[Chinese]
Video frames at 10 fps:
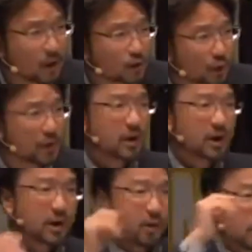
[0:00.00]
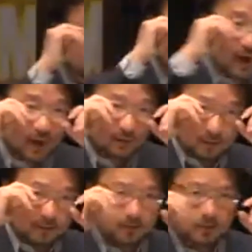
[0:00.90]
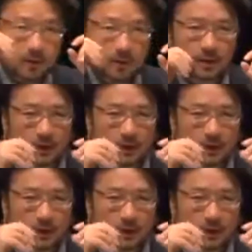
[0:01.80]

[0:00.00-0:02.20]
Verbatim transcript: 所以，我就看那